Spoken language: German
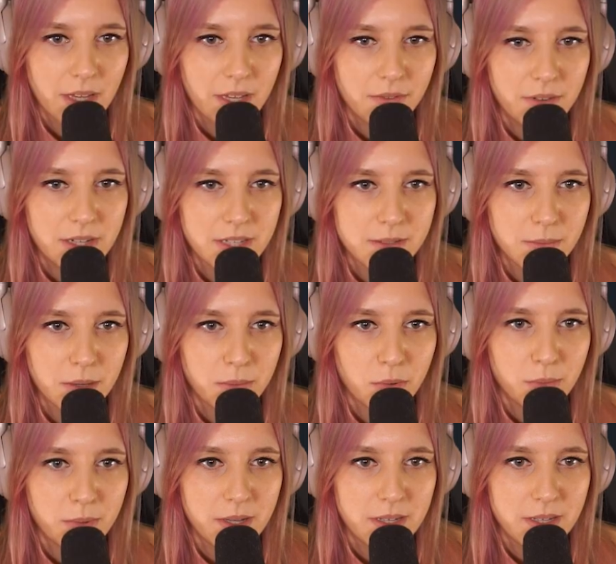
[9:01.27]
Ich will das mal
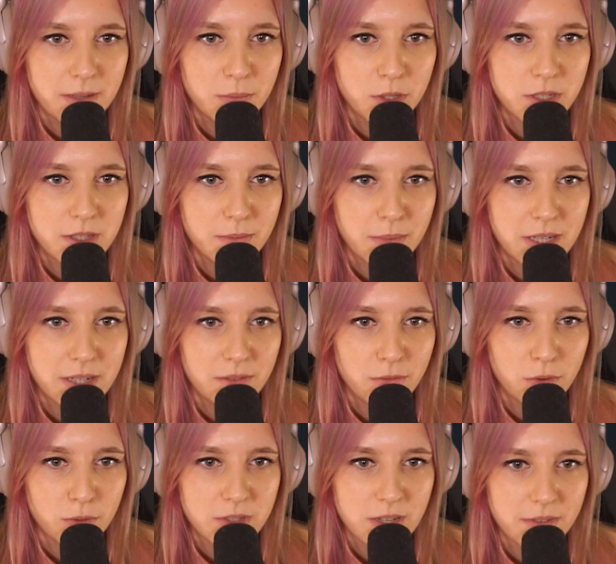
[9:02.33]
probieren. Ich möchte hier mal den
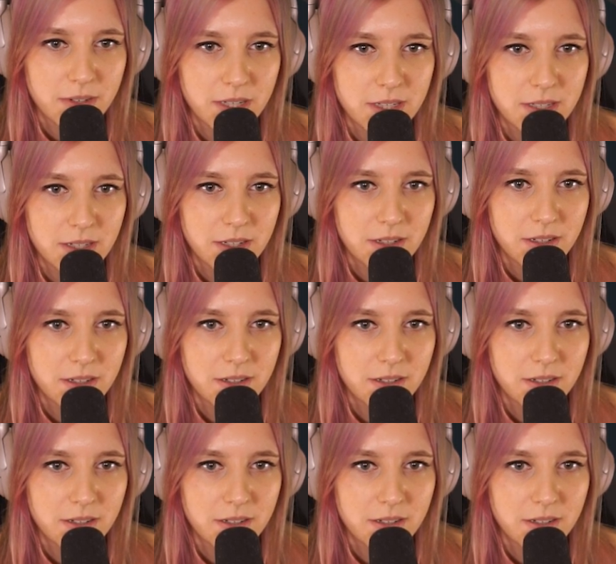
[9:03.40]
Fluss erweitern.